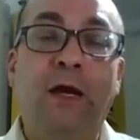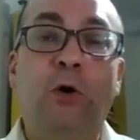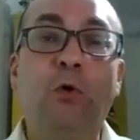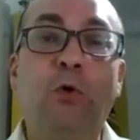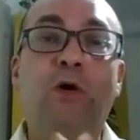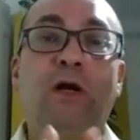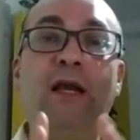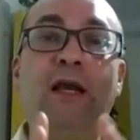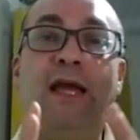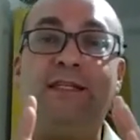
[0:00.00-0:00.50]

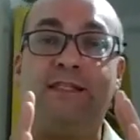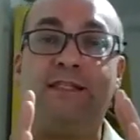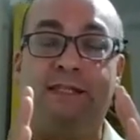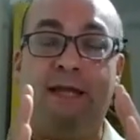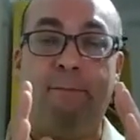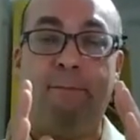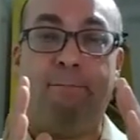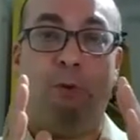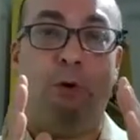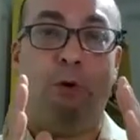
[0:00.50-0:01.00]
O cliente
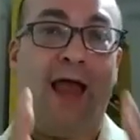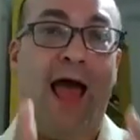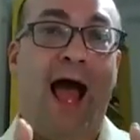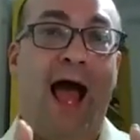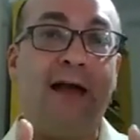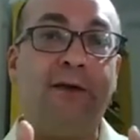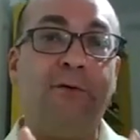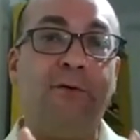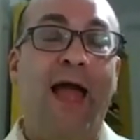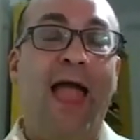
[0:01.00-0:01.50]

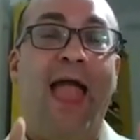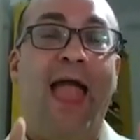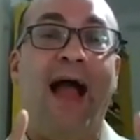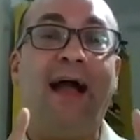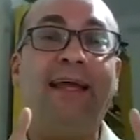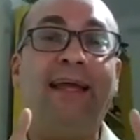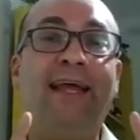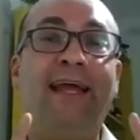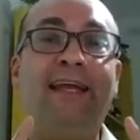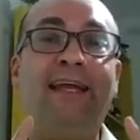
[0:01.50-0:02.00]
temporário é
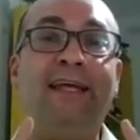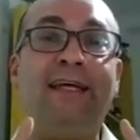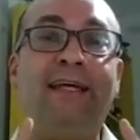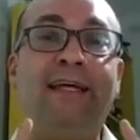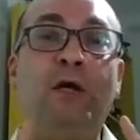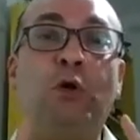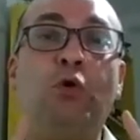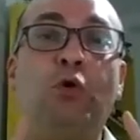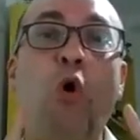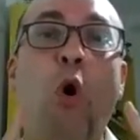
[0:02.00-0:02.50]
aquele
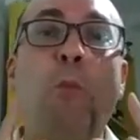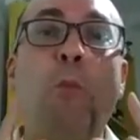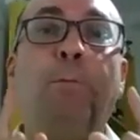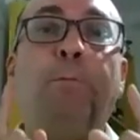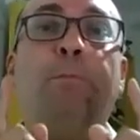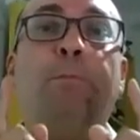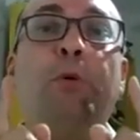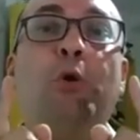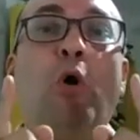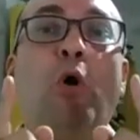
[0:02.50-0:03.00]
que
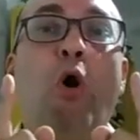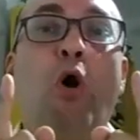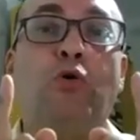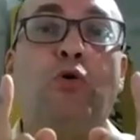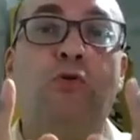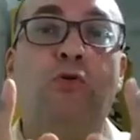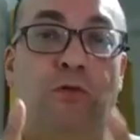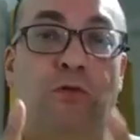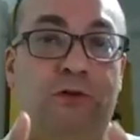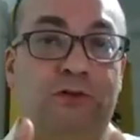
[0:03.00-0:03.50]
comprou
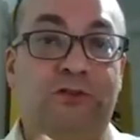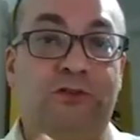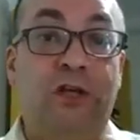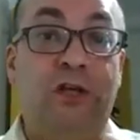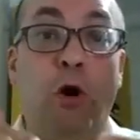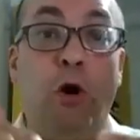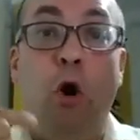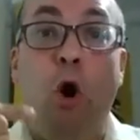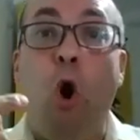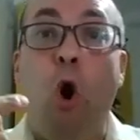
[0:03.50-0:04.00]
com
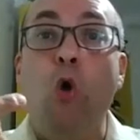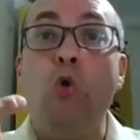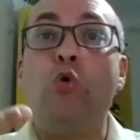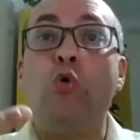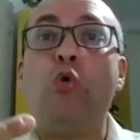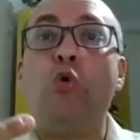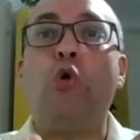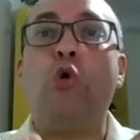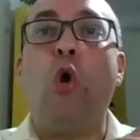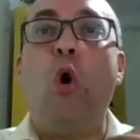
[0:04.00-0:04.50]
você
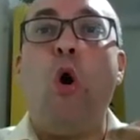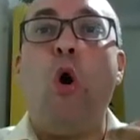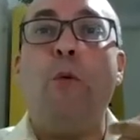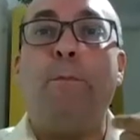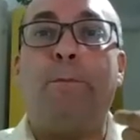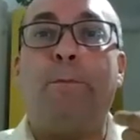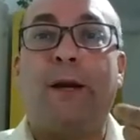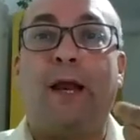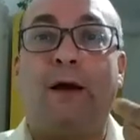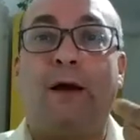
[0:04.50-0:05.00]
ou
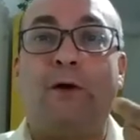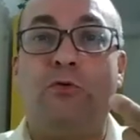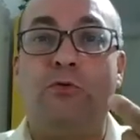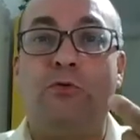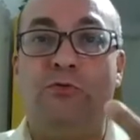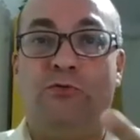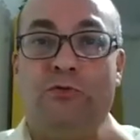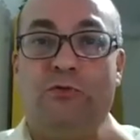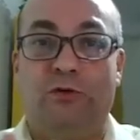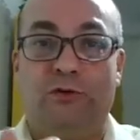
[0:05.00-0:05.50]
compra
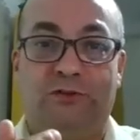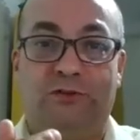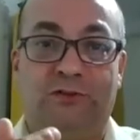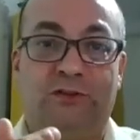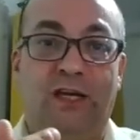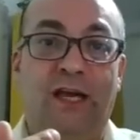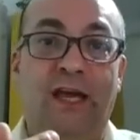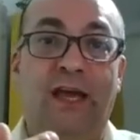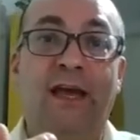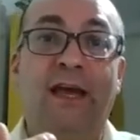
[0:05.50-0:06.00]
com
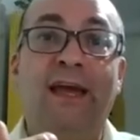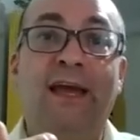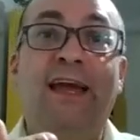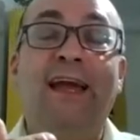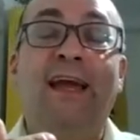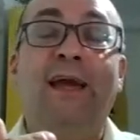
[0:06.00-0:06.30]
você